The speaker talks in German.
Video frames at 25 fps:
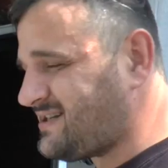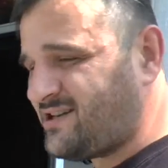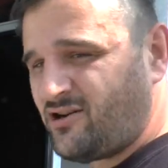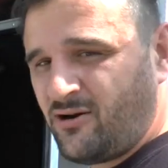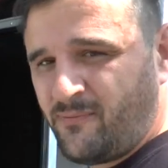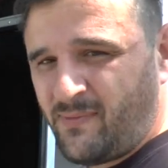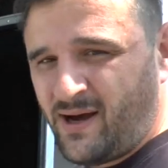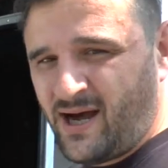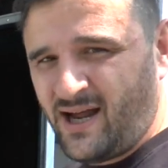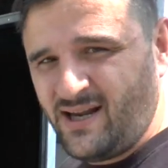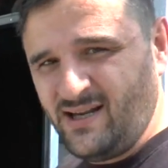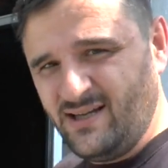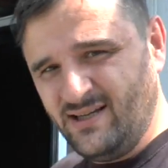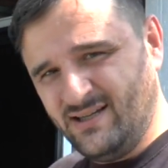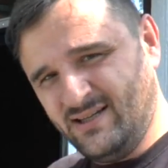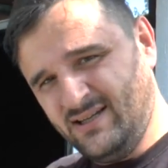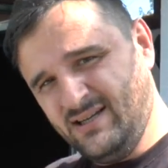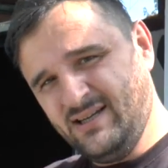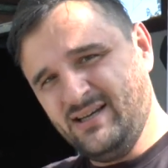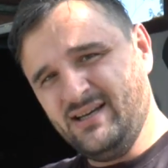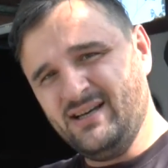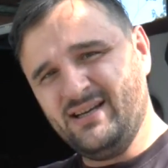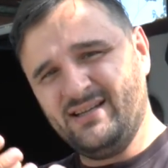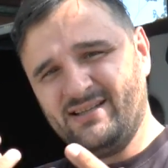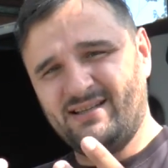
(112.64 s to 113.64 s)
der normale,
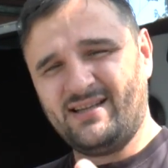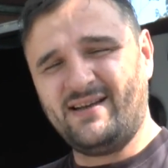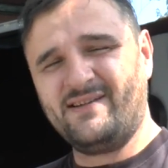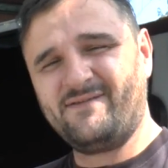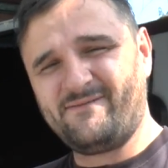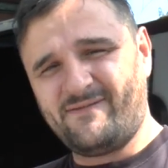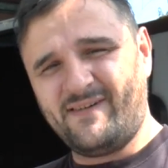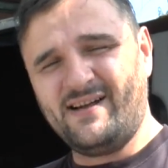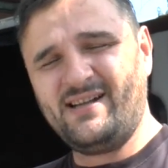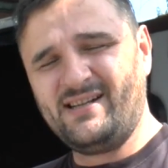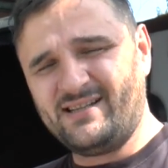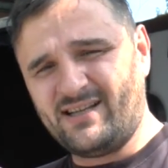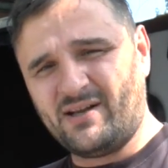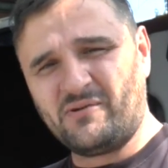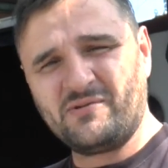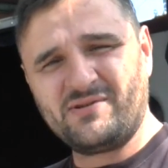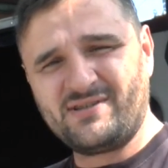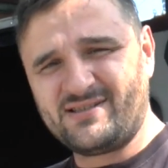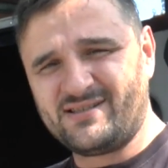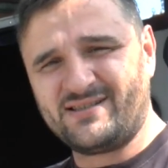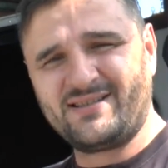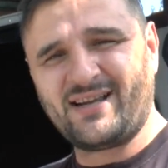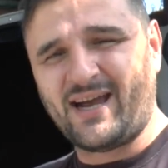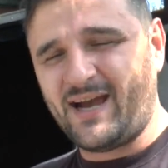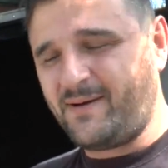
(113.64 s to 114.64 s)
der, weil
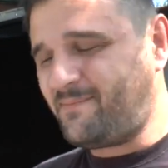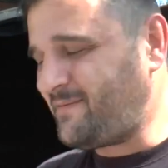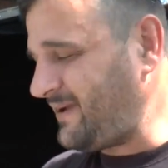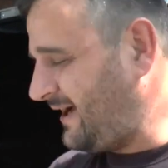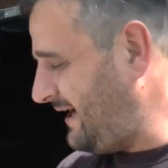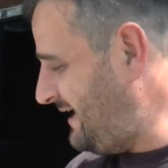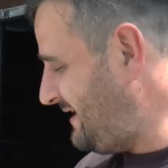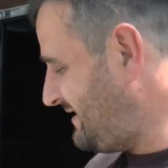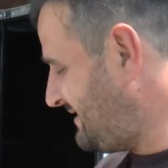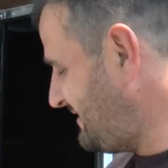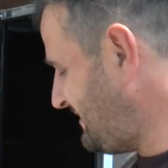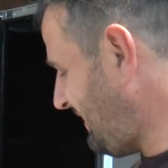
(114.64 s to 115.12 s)
dadurch treibt er halt